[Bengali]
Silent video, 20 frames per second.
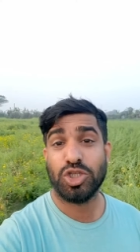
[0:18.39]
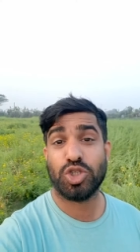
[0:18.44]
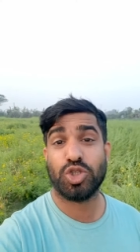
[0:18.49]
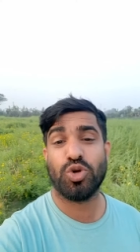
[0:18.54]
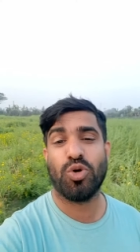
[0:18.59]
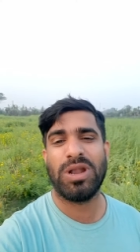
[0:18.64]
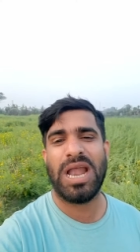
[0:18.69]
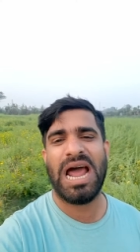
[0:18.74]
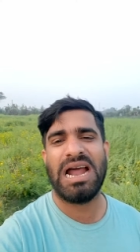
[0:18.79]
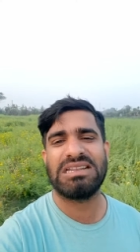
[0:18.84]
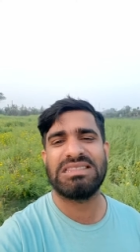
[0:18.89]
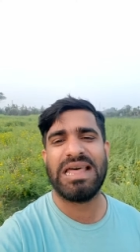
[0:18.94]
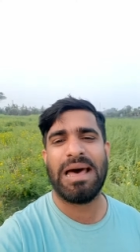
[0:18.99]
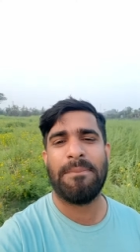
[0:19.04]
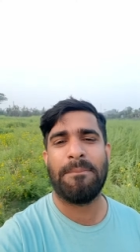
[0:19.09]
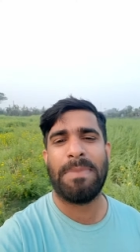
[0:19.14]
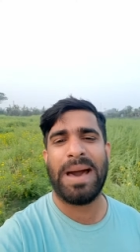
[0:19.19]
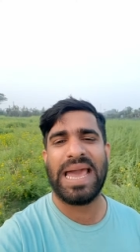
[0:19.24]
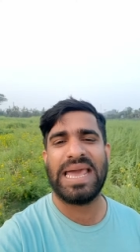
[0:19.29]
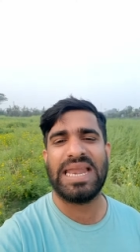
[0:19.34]
সোনার দাম
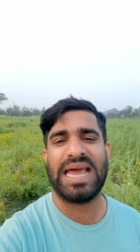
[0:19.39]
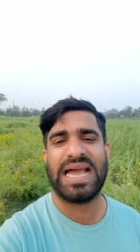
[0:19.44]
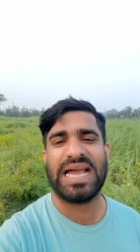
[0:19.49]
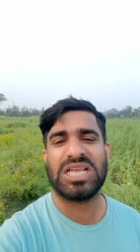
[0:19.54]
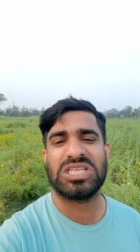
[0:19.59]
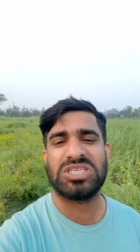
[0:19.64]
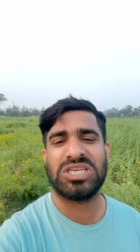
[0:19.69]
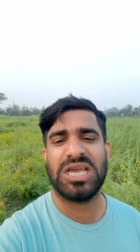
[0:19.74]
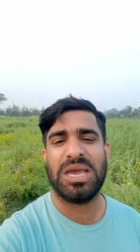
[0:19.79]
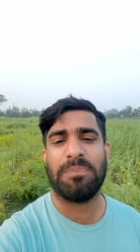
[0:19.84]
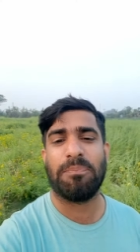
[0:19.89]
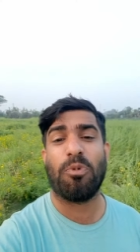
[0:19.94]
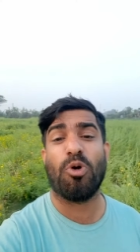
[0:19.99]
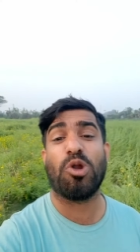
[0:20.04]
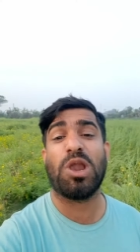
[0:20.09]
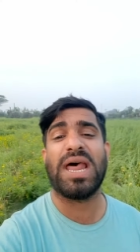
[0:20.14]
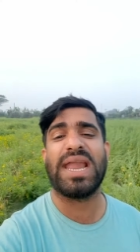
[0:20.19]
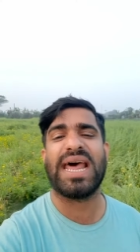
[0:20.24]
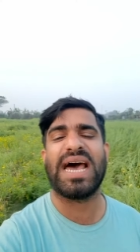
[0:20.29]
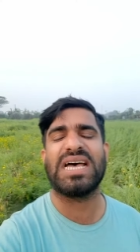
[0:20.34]
বাইরে গেছে
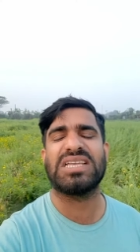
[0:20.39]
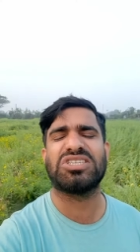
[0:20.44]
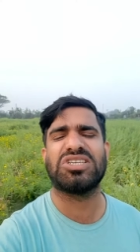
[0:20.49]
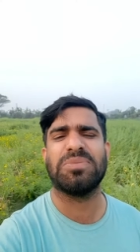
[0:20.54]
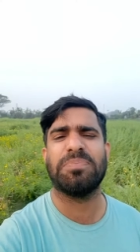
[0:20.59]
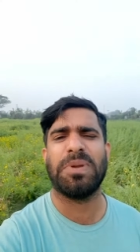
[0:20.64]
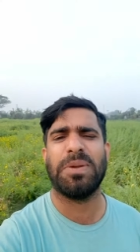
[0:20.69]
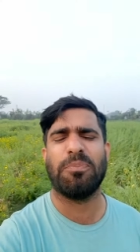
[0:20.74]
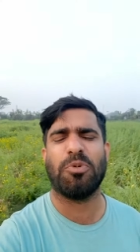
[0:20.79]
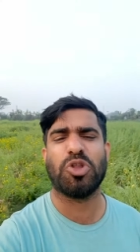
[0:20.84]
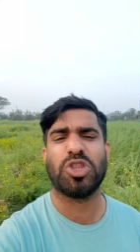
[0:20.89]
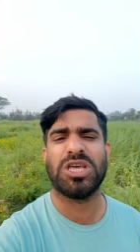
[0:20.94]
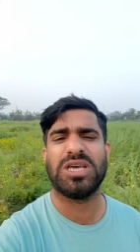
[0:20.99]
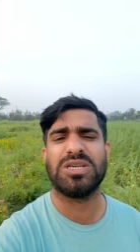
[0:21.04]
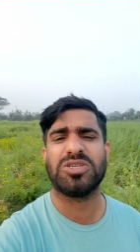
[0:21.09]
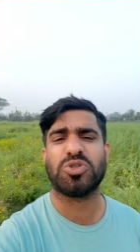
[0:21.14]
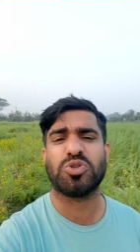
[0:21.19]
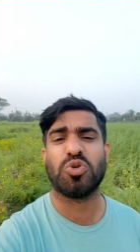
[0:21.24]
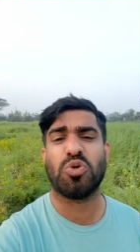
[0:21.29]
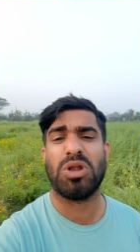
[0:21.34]
পোলারা আছে বিপদে
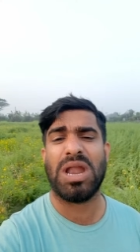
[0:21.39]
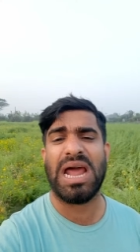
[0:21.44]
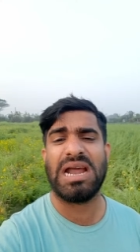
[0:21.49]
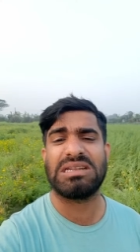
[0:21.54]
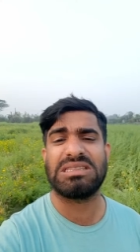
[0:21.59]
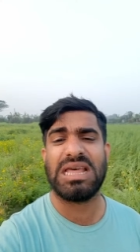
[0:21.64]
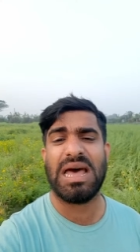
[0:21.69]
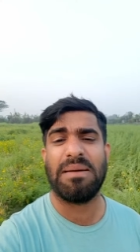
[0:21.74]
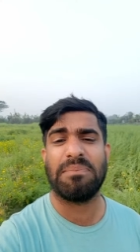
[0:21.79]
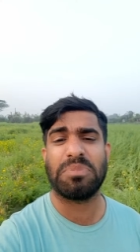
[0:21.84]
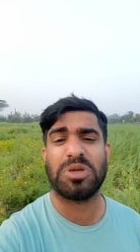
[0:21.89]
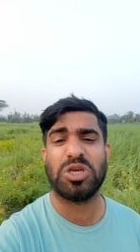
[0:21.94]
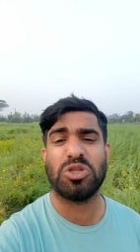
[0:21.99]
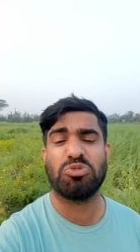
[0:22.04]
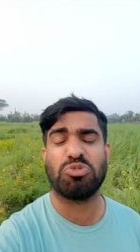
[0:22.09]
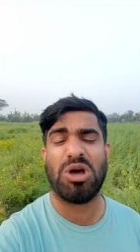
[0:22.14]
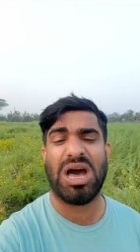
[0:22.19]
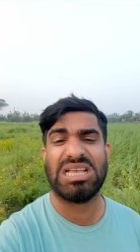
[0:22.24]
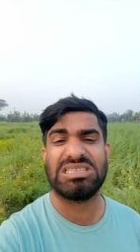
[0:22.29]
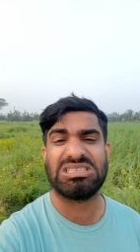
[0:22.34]
সোনার দাম
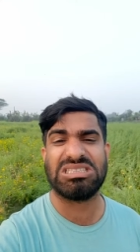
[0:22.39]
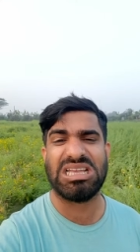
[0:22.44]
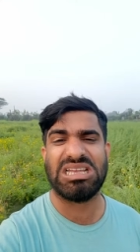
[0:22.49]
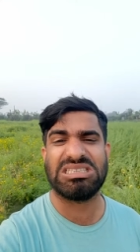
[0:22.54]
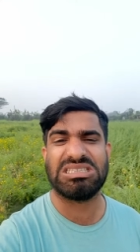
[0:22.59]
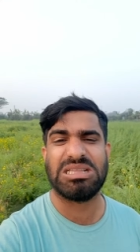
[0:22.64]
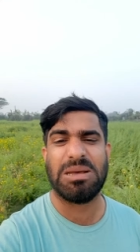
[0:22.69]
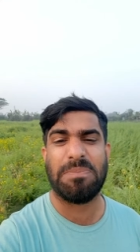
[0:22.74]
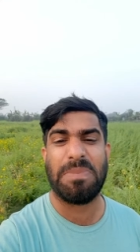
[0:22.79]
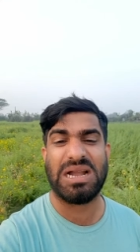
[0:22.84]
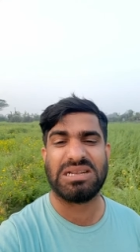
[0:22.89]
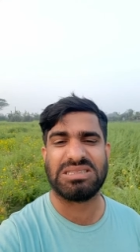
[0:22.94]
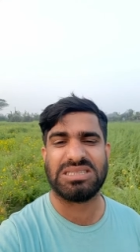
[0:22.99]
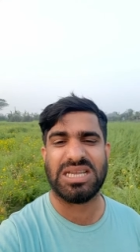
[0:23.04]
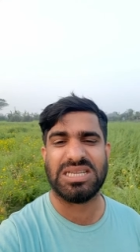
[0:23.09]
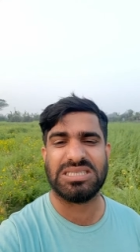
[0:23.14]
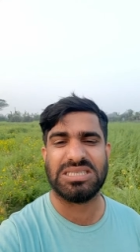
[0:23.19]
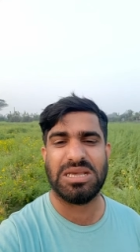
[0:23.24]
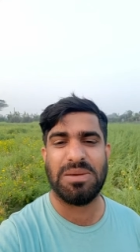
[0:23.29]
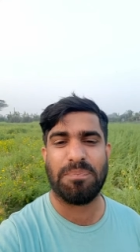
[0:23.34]
কিন্তু আস্তে আস্তে
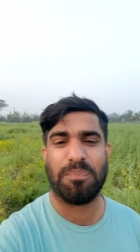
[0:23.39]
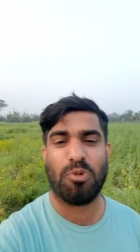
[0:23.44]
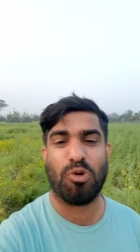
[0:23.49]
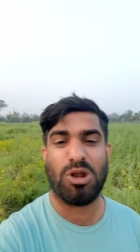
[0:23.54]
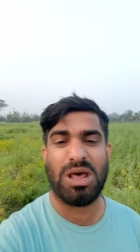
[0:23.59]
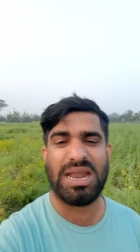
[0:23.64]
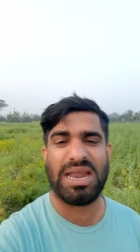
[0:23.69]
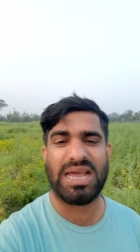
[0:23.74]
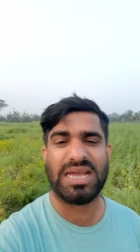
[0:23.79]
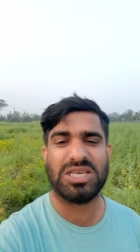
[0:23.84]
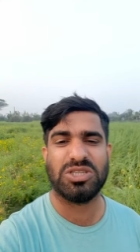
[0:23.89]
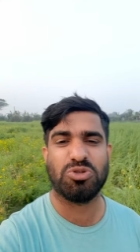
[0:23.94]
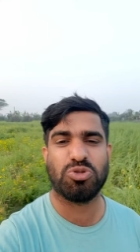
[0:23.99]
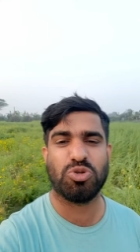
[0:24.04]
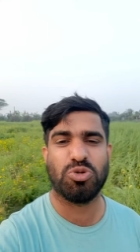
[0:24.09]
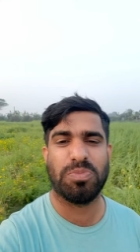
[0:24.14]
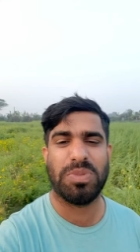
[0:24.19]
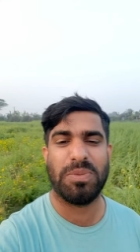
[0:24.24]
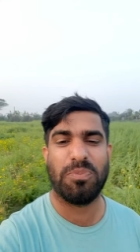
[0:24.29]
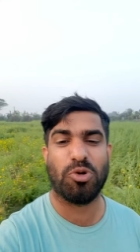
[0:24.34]
বাড়তাছে পোলারা
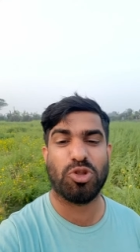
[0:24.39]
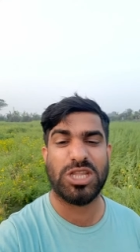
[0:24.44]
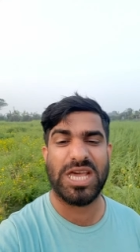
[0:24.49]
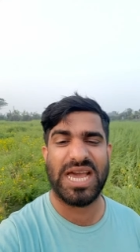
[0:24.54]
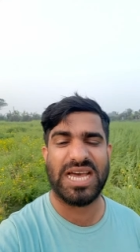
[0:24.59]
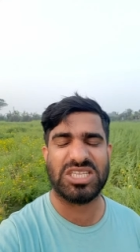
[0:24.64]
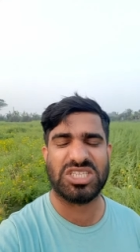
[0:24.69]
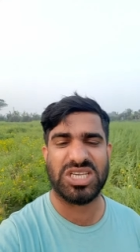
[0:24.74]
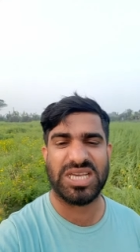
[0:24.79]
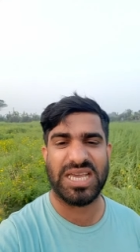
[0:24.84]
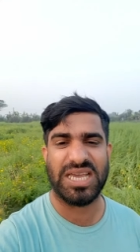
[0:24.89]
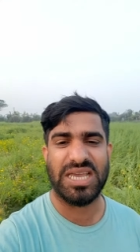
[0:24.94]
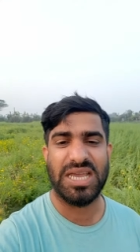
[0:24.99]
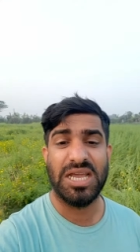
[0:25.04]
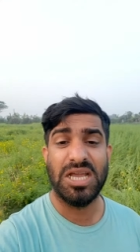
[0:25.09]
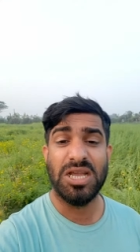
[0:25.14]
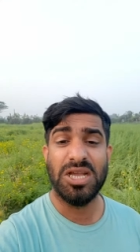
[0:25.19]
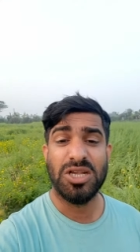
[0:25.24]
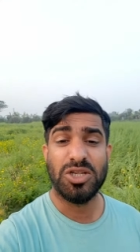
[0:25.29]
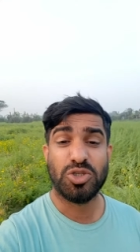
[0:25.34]
কিন্তু বিপদে আছে
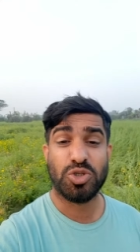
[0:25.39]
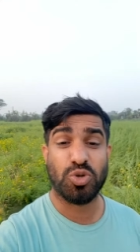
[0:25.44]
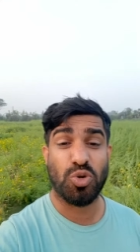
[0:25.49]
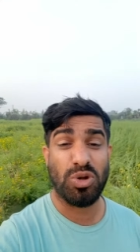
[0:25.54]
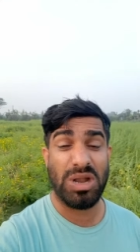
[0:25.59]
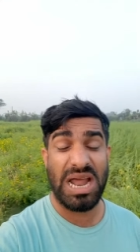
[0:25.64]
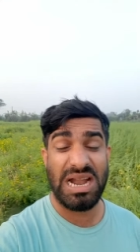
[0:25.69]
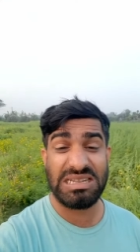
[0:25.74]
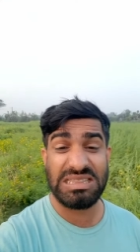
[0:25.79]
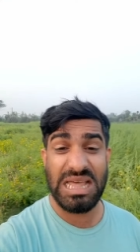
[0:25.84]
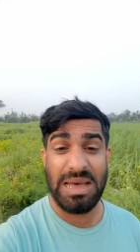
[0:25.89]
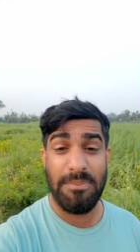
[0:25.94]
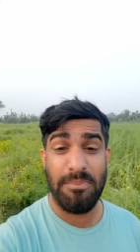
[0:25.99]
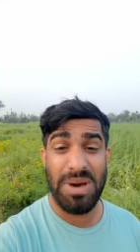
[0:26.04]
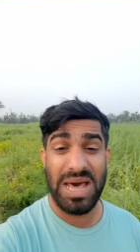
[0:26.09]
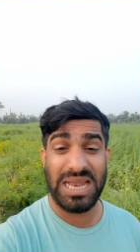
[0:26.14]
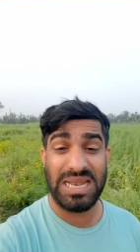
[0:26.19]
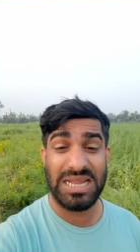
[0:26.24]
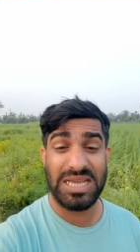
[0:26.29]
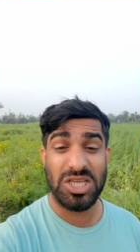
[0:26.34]
সোনার দাম
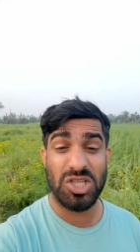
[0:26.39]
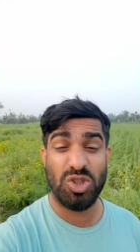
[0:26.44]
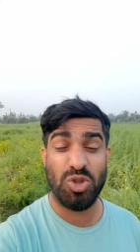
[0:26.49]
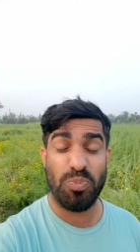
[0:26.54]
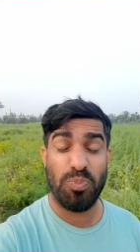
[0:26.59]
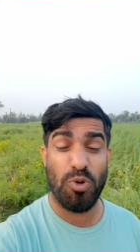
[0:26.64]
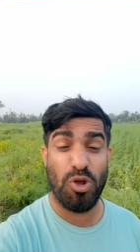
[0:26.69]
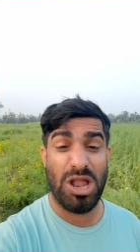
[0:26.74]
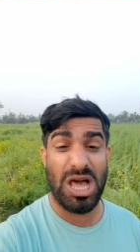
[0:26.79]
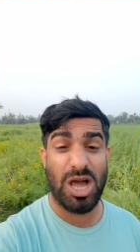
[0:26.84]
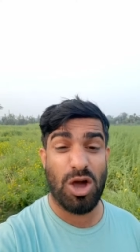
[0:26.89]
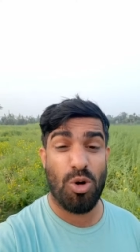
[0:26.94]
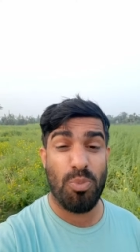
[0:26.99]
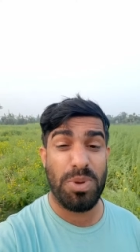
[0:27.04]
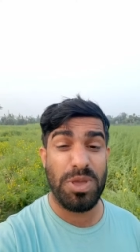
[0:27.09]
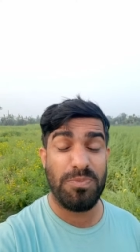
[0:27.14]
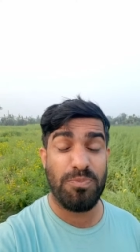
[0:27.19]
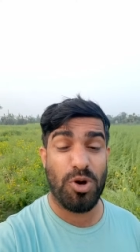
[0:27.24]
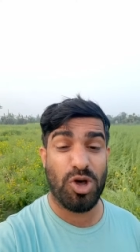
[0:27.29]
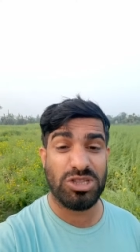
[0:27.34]
বাড়লে কিন্তু পোলাগো
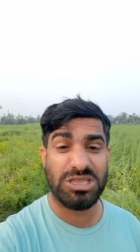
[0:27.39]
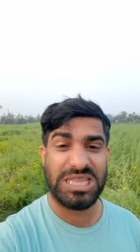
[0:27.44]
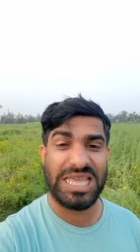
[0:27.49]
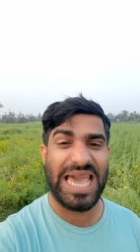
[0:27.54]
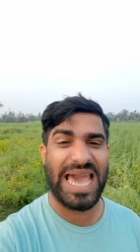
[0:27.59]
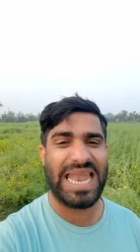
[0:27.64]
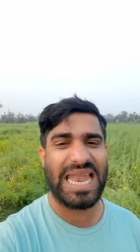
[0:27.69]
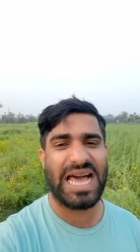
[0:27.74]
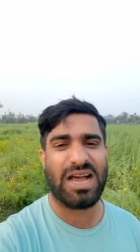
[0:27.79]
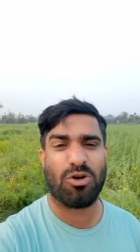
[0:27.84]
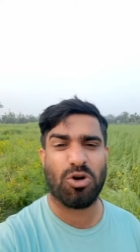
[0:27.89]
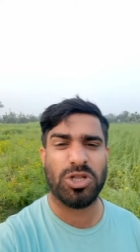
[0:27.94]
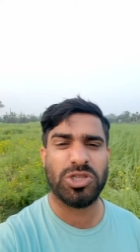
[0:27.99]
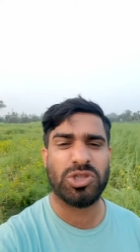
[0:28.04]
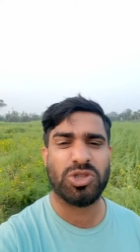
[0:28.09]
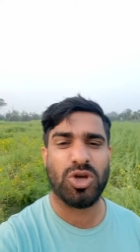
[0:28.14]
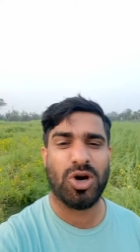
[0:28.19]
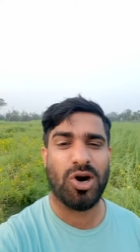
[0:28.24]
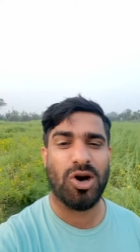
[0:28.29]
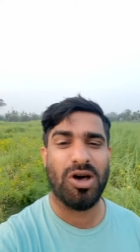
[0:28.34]
বিপদ
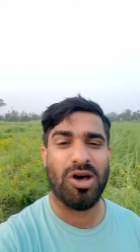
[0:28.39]
কেলাকন্ত